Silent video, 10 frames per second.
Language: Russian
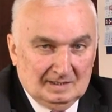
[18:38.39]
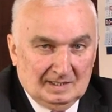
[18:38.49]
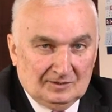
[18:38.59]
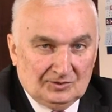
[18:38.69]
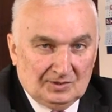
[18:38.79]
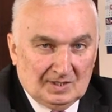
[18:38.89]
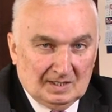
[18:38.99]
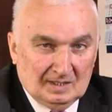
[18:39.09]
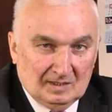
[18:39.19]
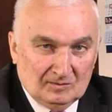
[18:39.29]
я
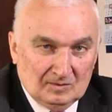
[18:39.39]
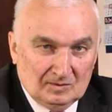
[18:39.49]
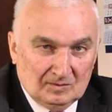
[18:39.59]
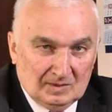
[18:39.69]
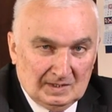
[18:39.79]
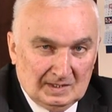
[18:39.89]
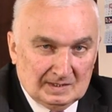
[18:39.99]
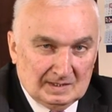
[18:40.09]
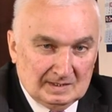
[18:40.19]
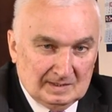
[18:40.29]
считаю, какое только
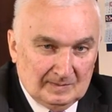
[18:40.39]
есть на